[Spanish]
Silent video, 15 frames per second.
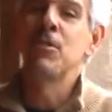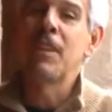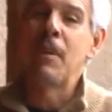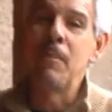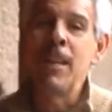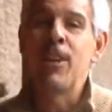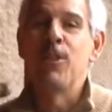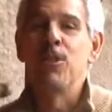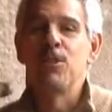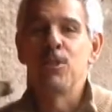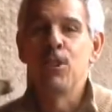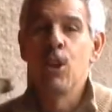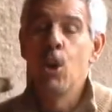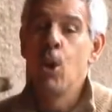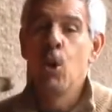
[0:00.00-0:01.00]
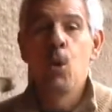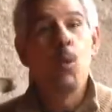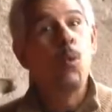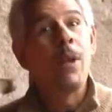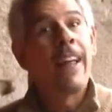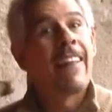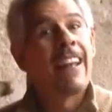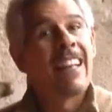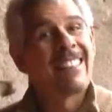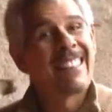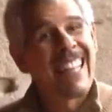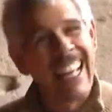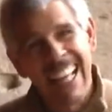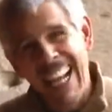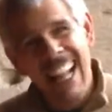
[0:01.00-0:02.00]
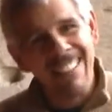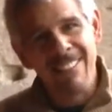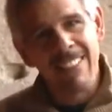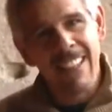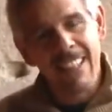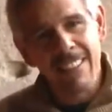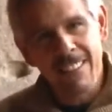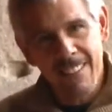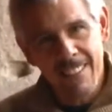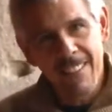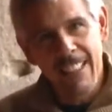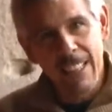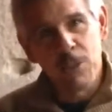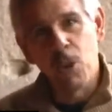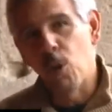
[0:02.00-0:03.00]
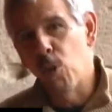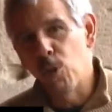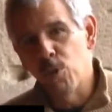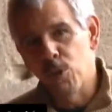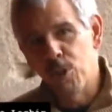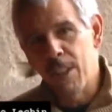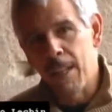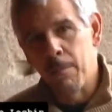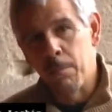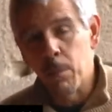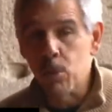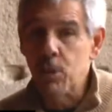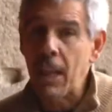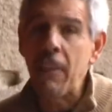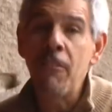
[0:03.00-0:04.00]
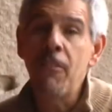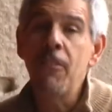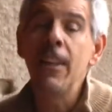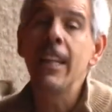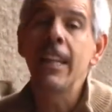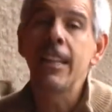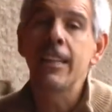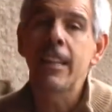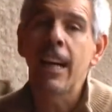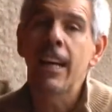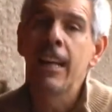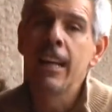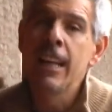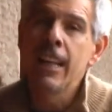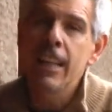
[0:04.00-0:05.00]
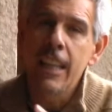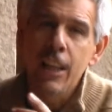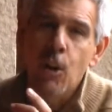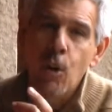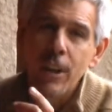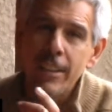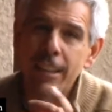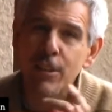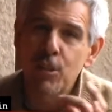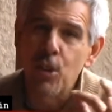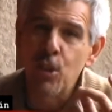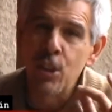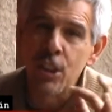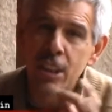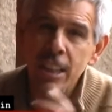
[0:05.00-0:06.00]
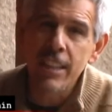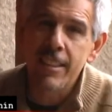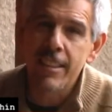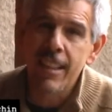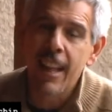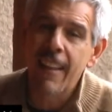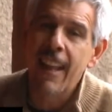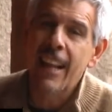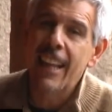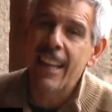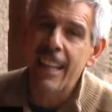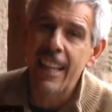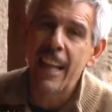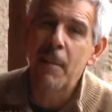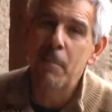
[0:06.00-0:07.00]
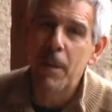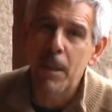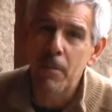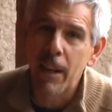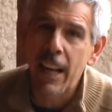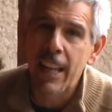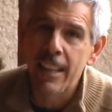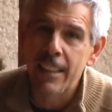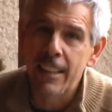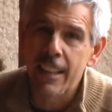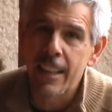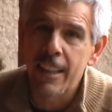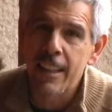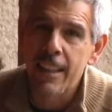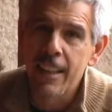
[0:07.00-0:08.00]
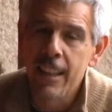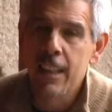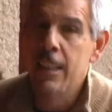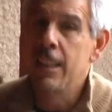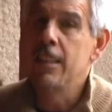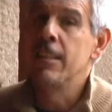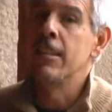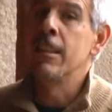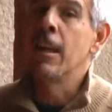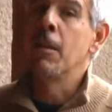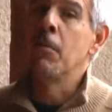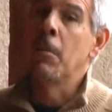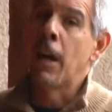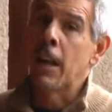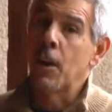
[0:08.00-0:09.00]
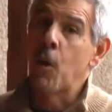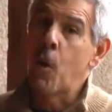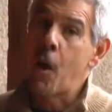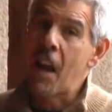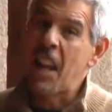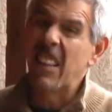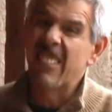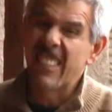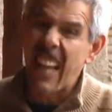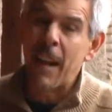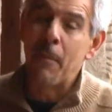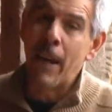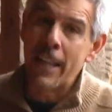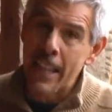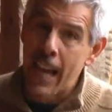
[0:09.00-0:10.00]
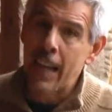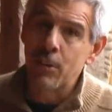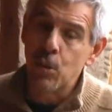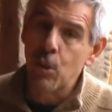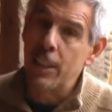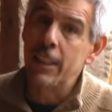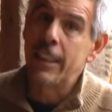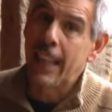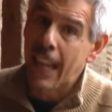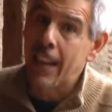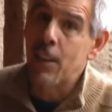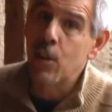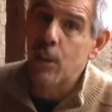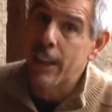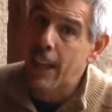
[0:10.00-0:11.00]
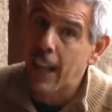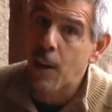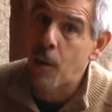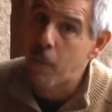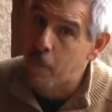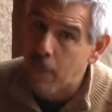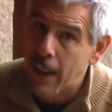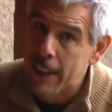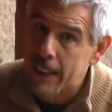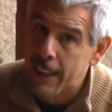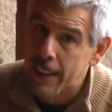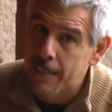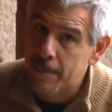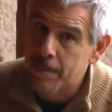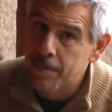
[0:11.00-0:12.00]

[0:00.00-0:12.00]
sus amigos, una de las grandes de todos los tiempos, tan finita y con esa sonrisa de alegría permanente, y sin embargo el tamañazo literario que la acompaña.